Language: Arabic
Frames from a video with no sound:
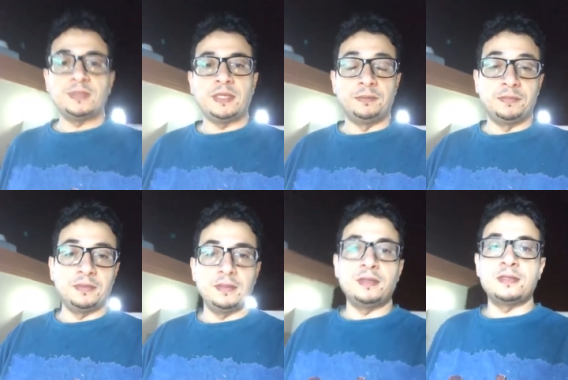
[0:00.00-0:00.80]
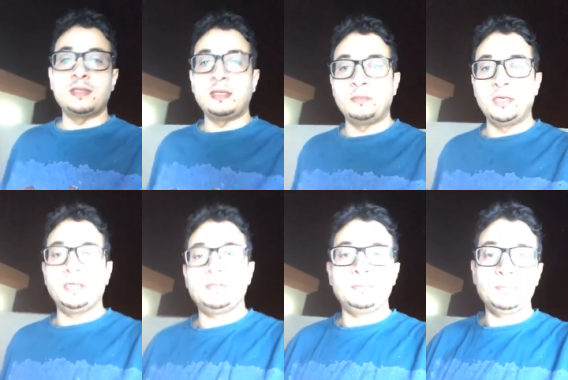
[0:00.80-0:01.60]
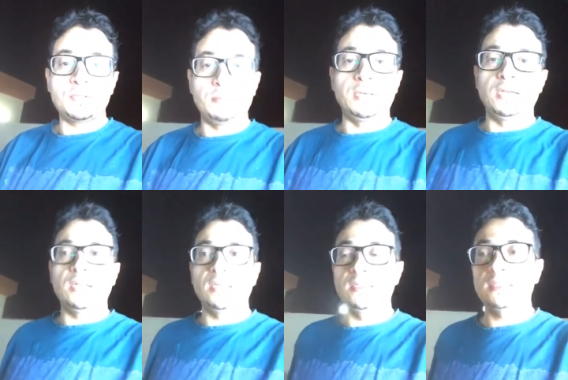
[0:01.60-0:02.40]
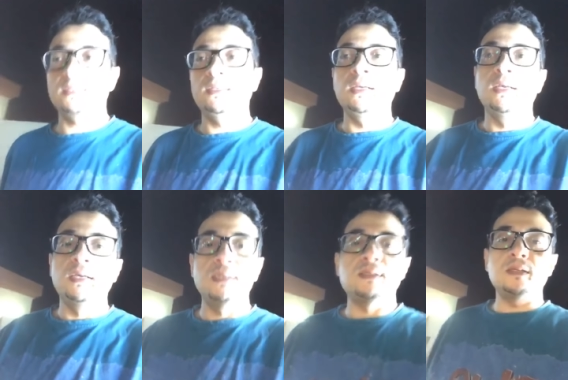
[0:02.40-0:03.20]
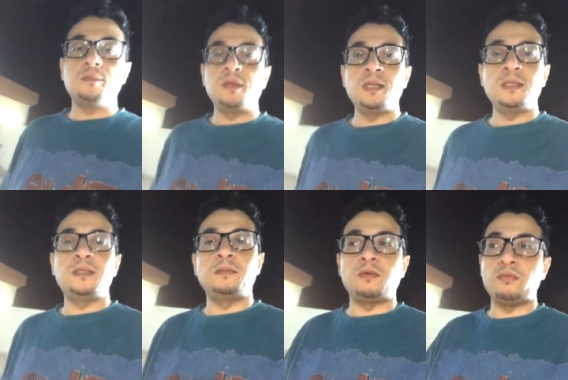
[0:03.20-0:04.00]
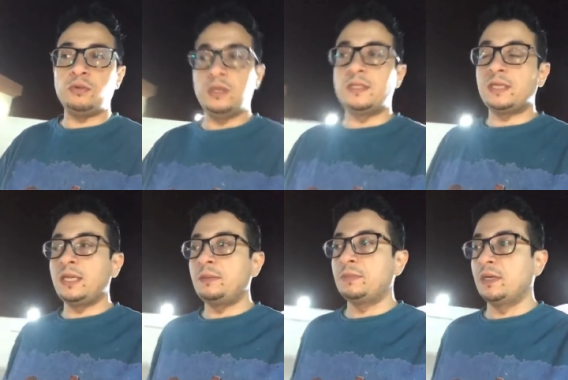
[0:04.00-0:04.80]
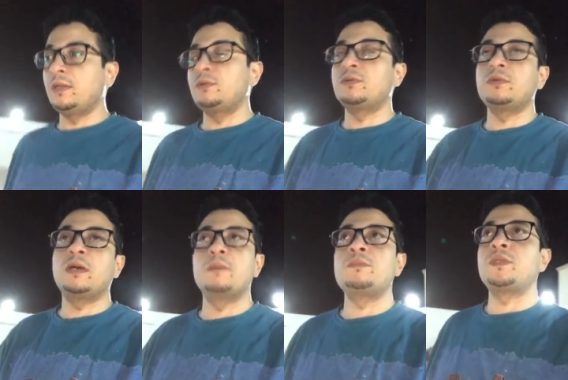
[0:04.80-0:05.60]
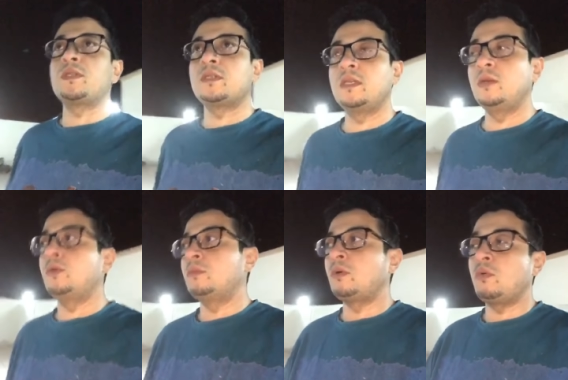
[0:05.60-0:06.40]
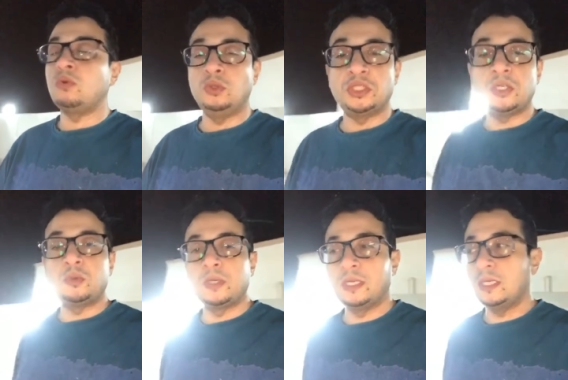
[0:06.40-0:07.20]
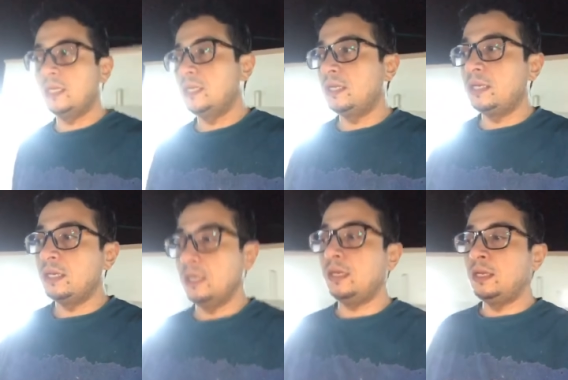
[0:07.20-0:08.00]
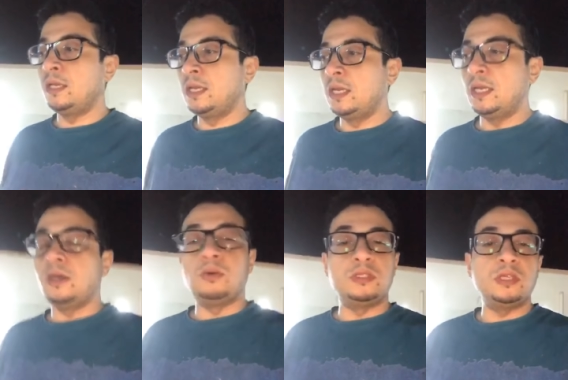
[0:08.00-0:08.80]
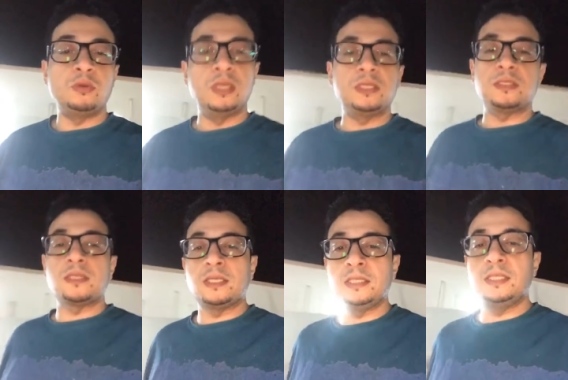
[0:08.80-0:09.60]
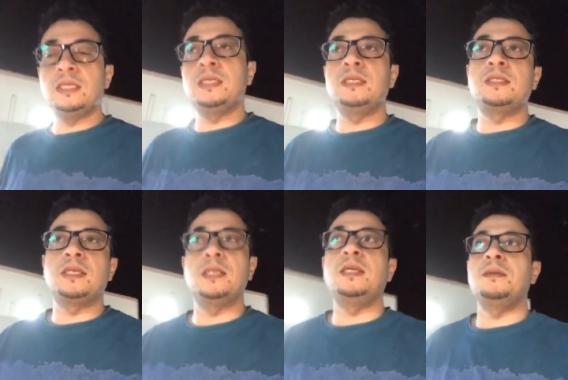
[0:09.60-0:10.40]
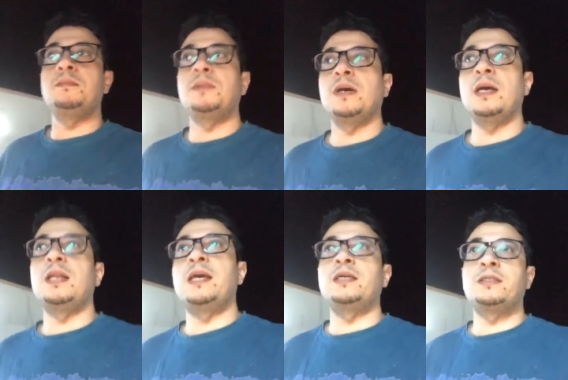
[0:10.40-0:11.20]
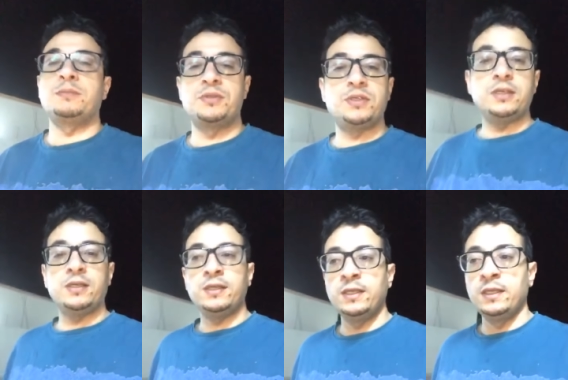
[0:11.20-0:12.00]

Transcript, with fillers: طيب السلام عليكم صباح الخير استكمالا للموضوع اللي تكلمنا عنه أمس اللي هو موضوع جدوى ال أو الجدوى الاقتصادية لتركيب خلايا شمسية